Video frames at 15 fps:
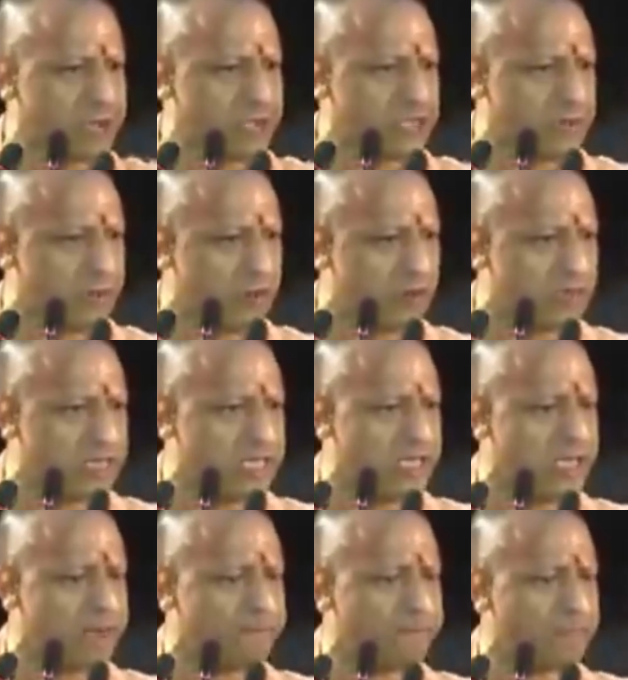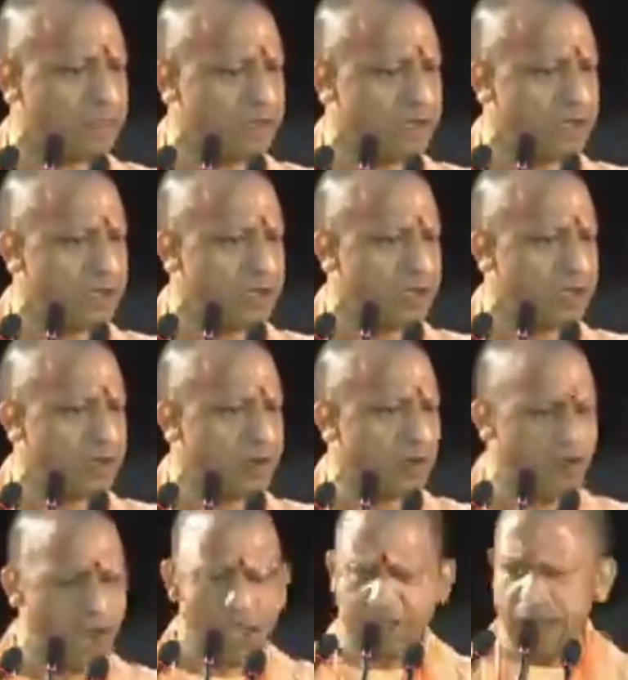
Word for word: इस दौरान सीएम योगी ने कहा कि